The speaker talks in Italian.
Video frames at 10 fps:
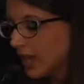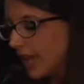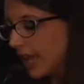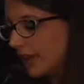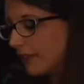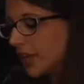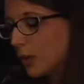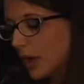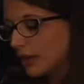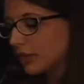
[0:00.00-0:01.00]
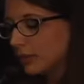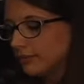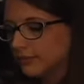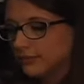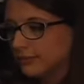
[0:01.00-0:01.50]
e fino a quando
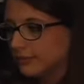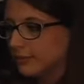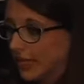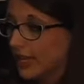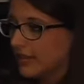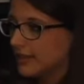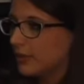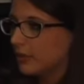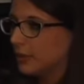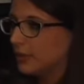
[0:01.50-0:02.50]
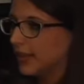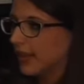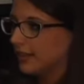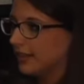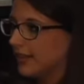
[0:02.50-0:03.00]
mh, parecchi secoli più
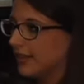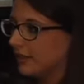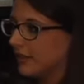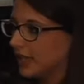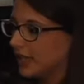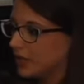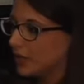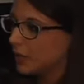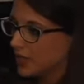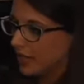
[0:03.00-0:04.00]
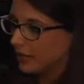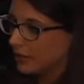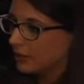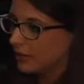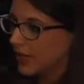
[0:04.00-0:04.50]
tardi, alla fine del
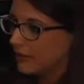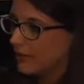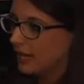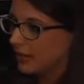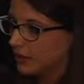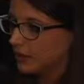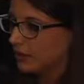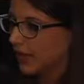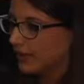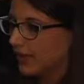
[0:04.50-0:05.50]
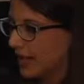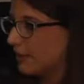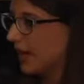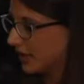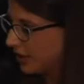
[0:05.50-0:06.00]
Cinquecento, il medico Andrea
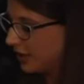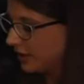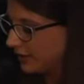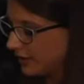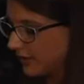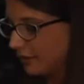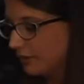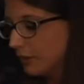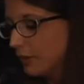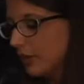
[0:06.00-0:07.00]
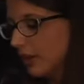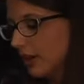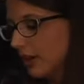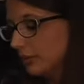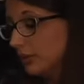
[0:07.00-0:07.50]
Bacci, che fu
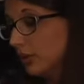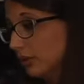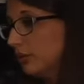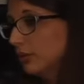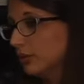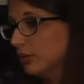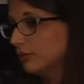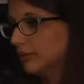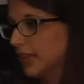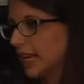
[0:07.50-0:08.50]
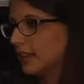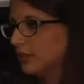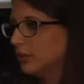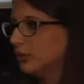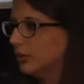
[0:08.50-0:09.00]
uh, un, dotto, un, grande
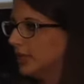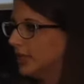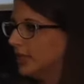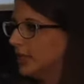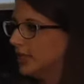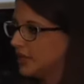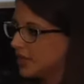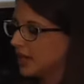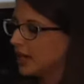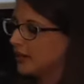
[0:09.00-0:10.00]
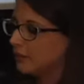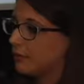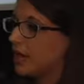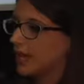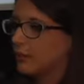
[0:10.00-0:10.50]
dotto di, di, medicina e
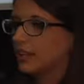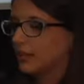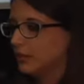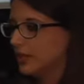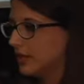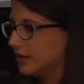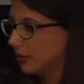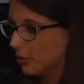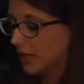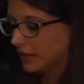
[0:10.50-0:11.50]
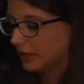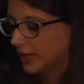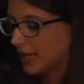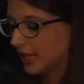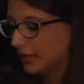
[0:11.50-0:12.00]
fu anche medico di Sisto V,
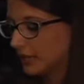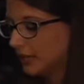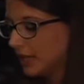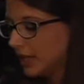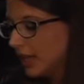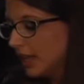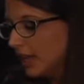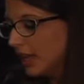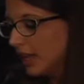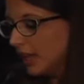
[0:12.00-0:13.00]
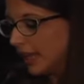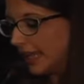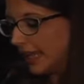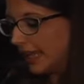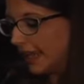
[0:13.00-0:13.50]
tra l'altro.
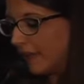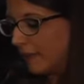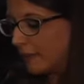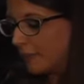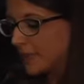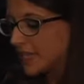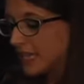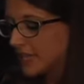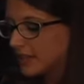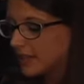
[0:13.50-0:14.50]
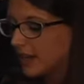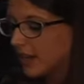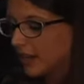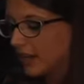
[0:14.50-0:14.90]
E, um, scrisse uh,